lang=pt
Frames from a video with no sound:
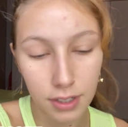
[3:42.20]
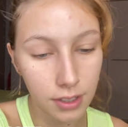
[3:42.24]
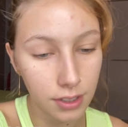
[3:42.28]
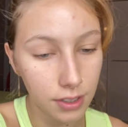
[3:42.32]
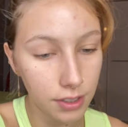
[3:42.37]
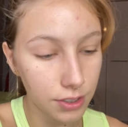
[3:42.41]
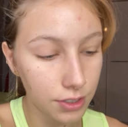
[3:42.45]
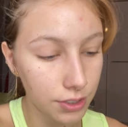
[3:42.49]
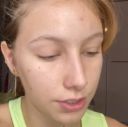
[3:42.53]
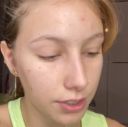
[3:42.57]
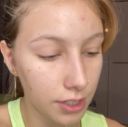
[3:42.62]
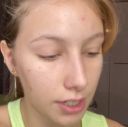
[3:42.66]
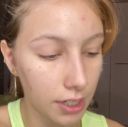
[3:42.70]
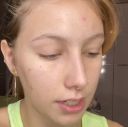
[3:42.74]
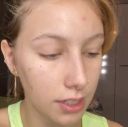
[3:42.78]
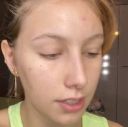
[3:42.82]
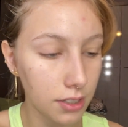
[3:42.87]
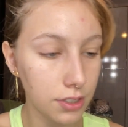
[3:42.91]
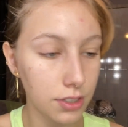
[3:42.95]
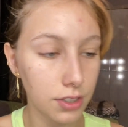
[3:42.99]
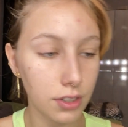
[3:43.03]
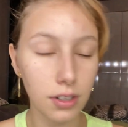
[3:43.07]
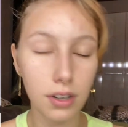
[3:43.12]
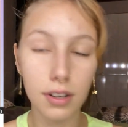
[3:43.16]

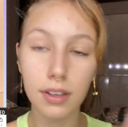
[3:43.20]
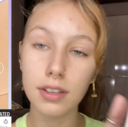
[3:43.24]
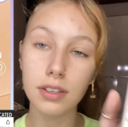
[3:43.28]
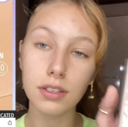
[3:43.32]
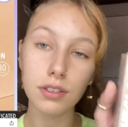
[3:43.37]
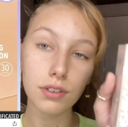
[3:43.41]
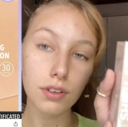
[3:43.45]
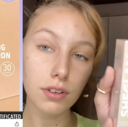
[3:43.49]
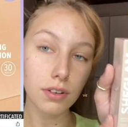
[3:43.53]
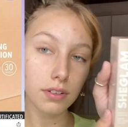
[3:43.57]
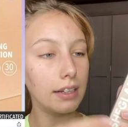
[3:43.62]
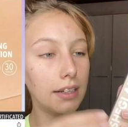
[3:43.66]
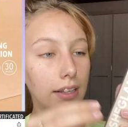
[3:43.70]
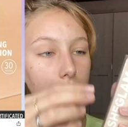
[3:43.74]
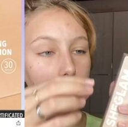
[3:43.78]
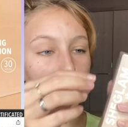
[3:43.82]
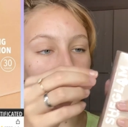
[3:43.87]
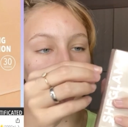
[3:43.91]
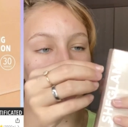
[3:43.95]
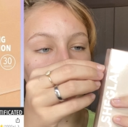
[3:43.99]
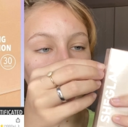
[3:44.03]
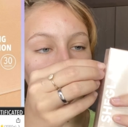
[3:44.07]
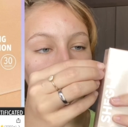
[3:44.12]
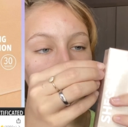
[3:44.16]
Gente, olha isso.
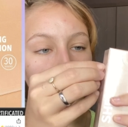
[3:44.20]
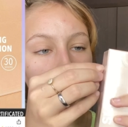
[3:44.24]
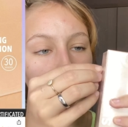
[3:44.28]
Galera,